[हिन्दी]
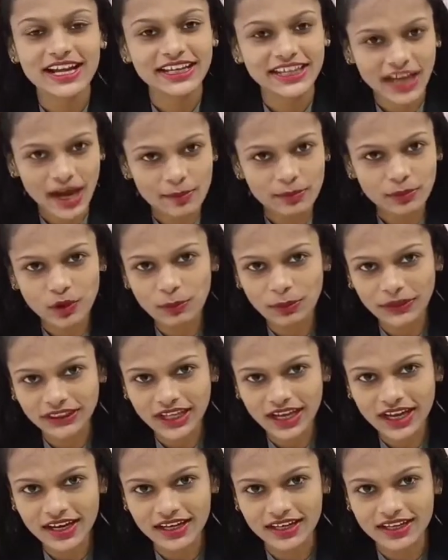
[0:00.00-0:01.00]
क्या आपको
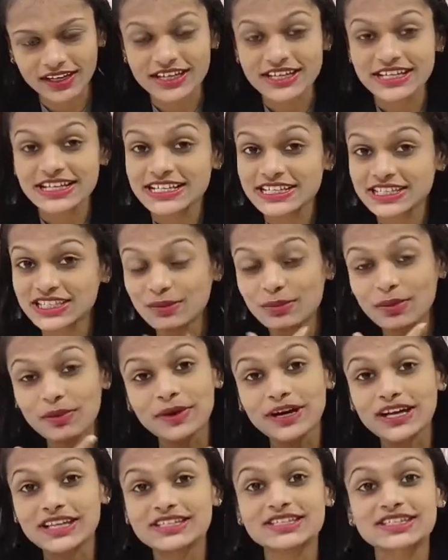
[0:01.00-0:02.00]
पता है जब
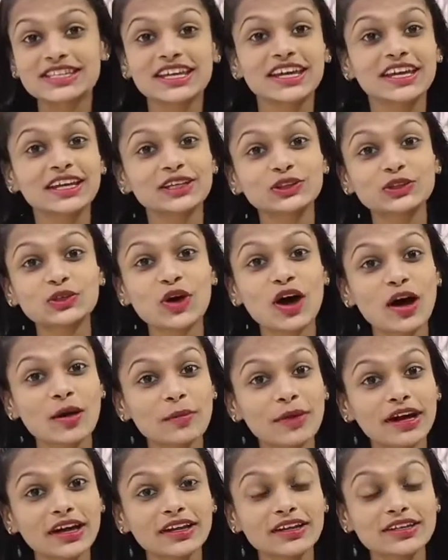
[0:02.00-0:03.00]
हम हंसते हैं तो
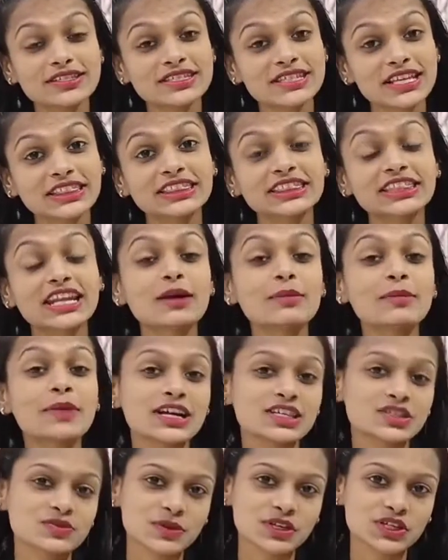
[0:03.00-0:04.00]
हमारे सत्रह
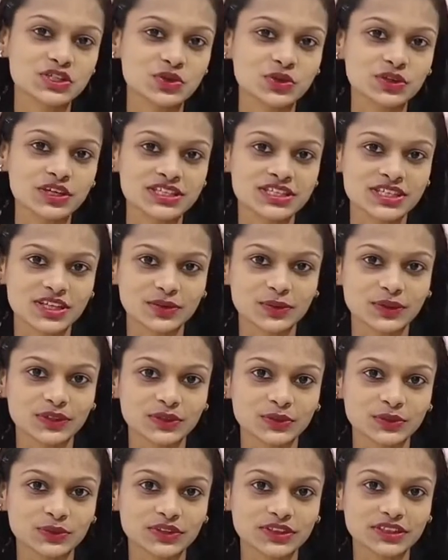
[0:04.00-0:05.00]
मांसपेशियों की
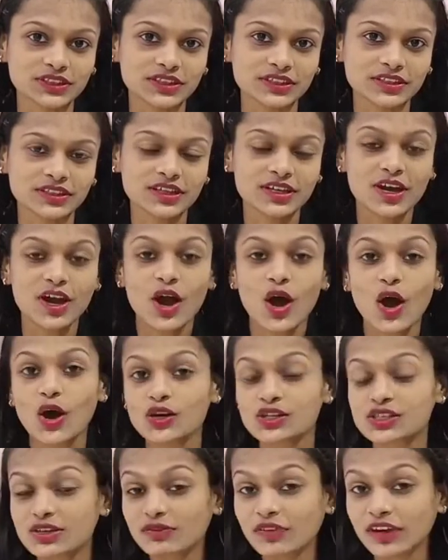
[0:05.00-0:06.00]
ज़रूरत होती है
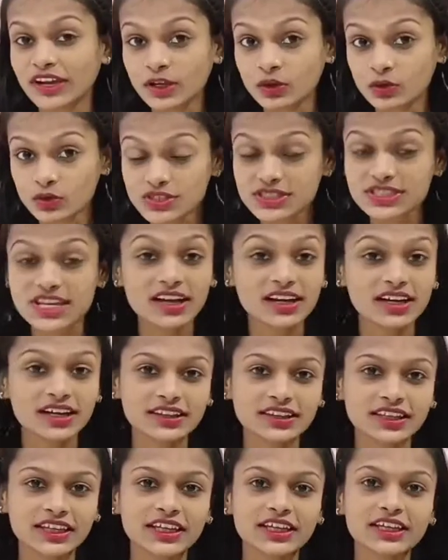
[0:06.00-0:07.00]
और जब वही गुस्सा
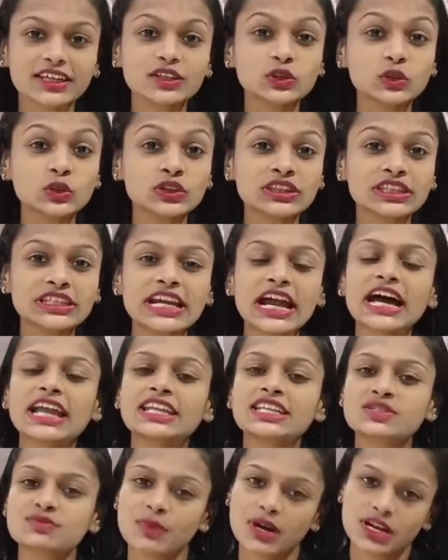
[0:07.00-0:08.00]
करते हैं तो
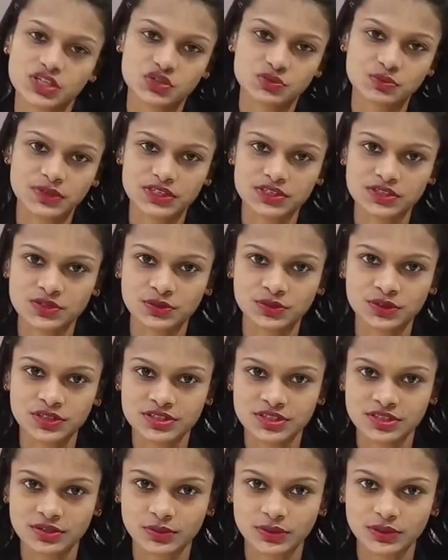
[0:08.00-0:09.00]
तिरालीस मांसपेशियों की
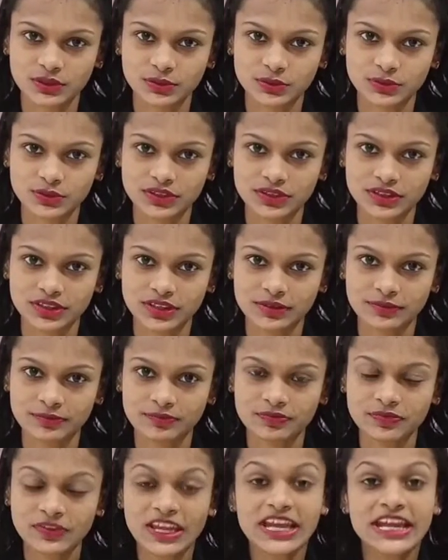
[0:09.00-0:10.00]
ज़रूरत होती है
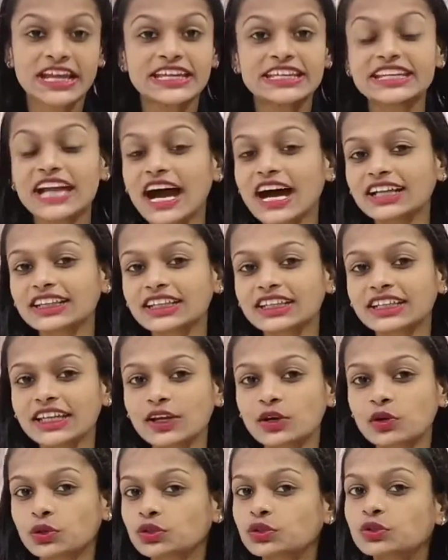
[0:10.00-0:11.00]
यहाँ तक
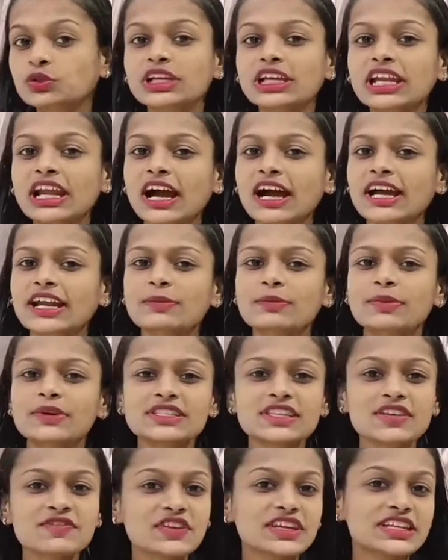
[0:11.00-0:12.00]
कि गुदगुदी लगाने
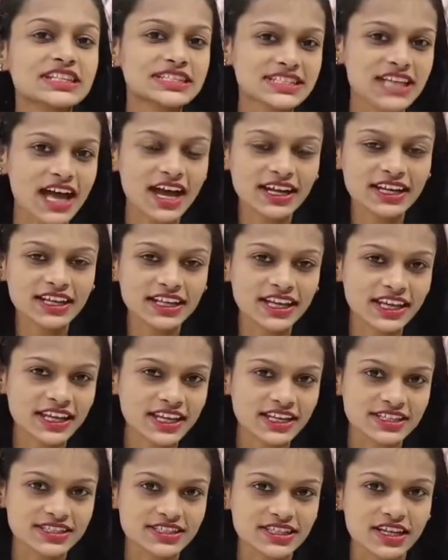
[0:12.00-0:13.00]
पर सिर्फ इंसान ही
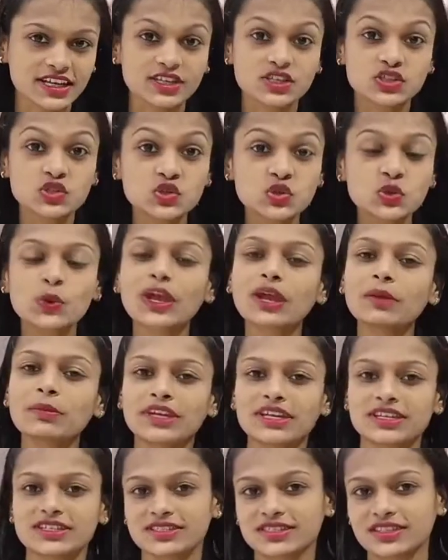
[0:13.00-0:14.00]
नहीं हंसता चूहे
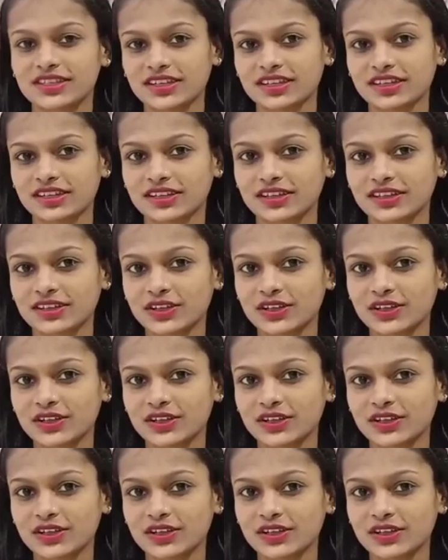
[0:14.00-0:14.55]
भी हंसते हैं